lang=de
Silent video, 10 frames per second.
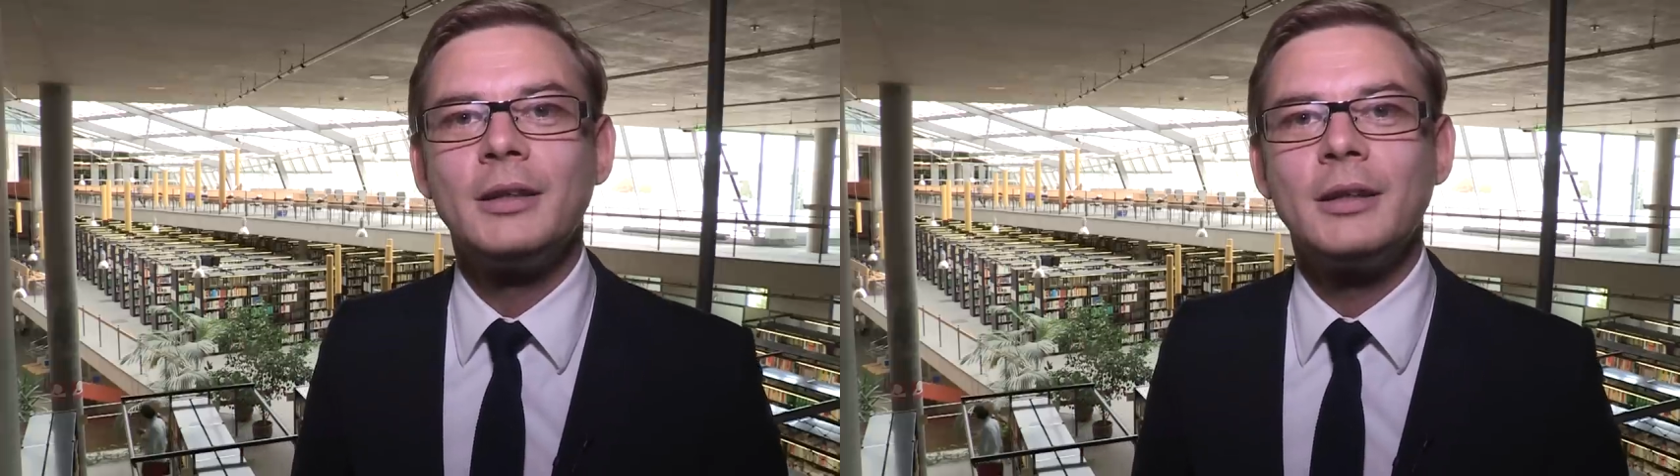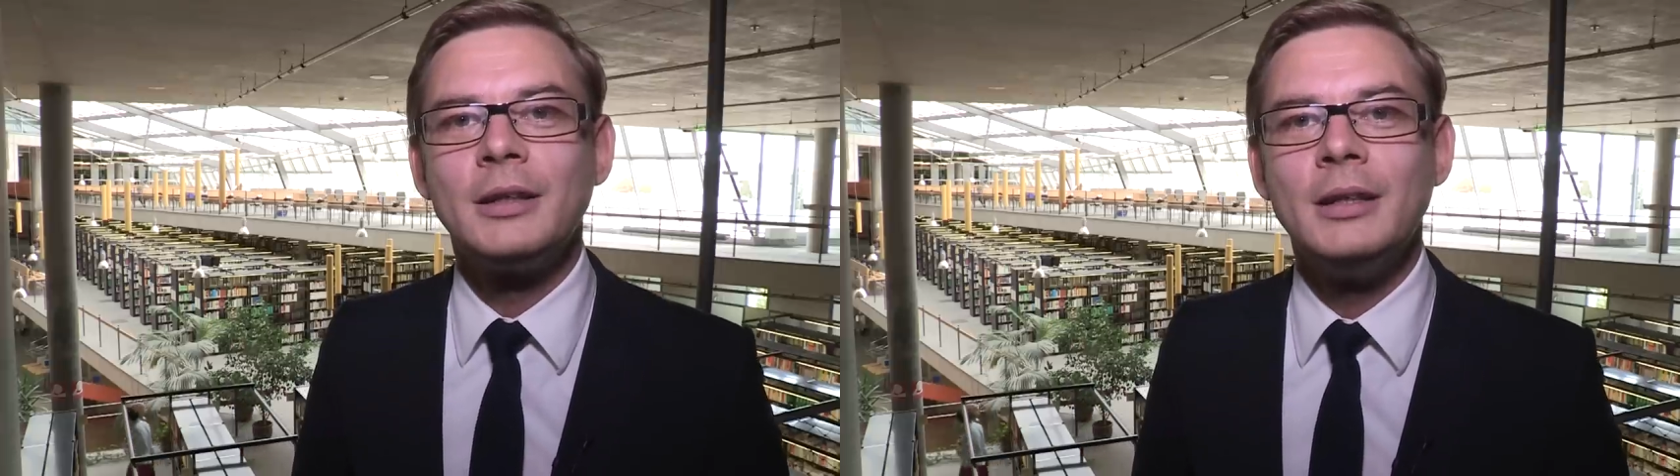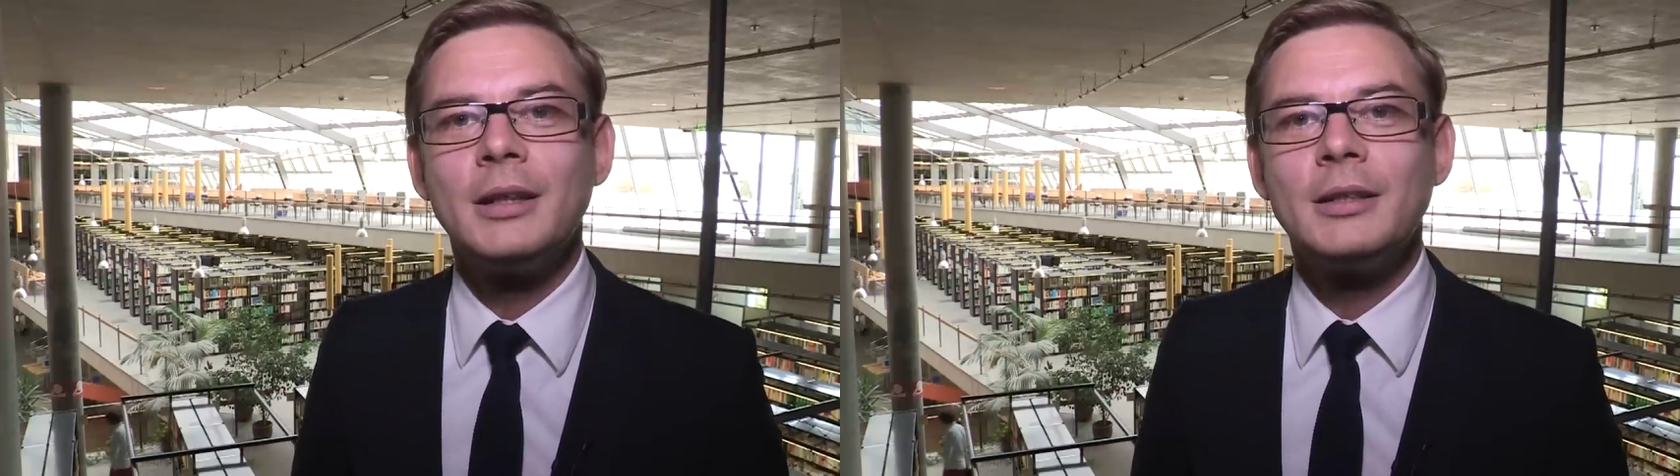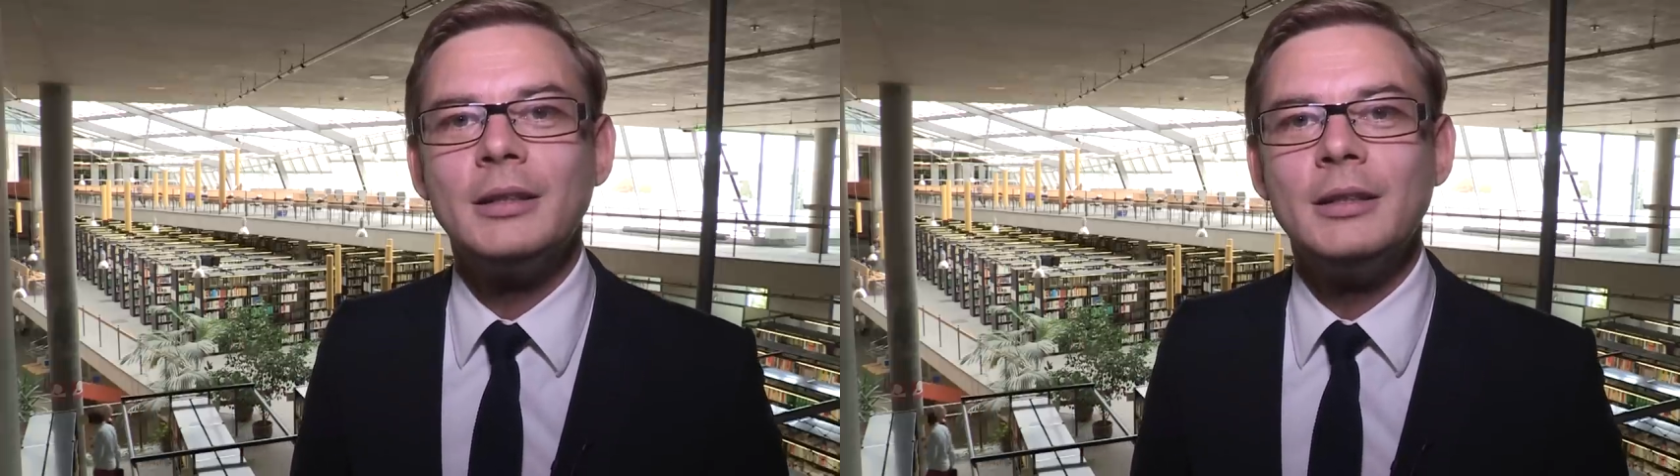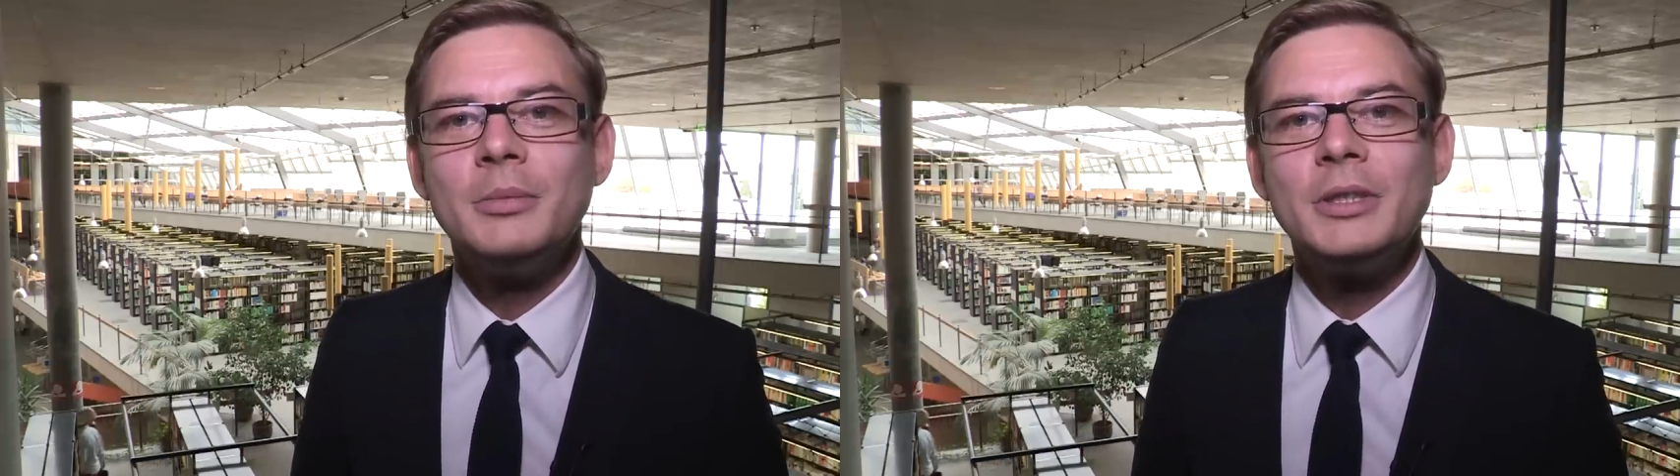Renate
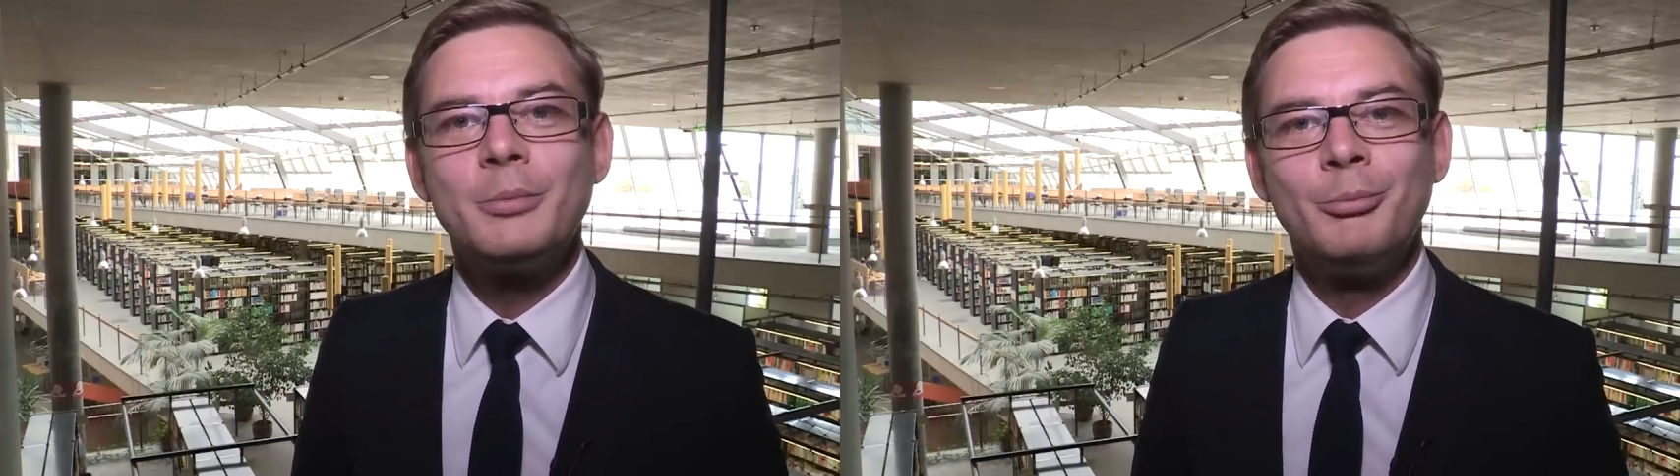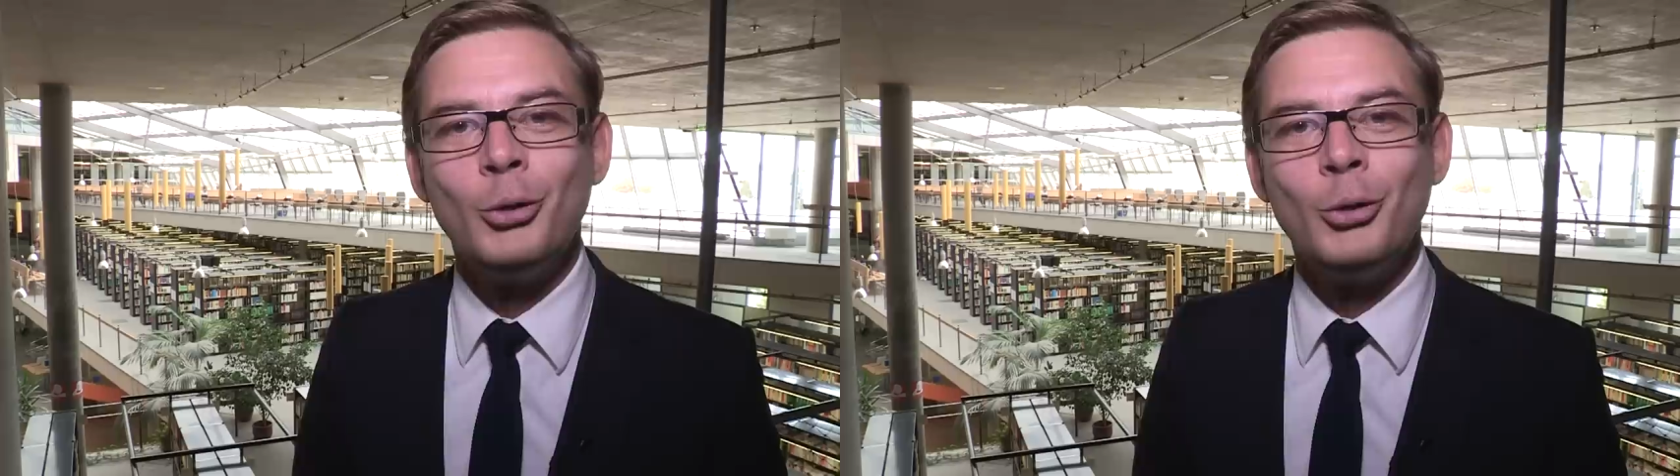Girmes,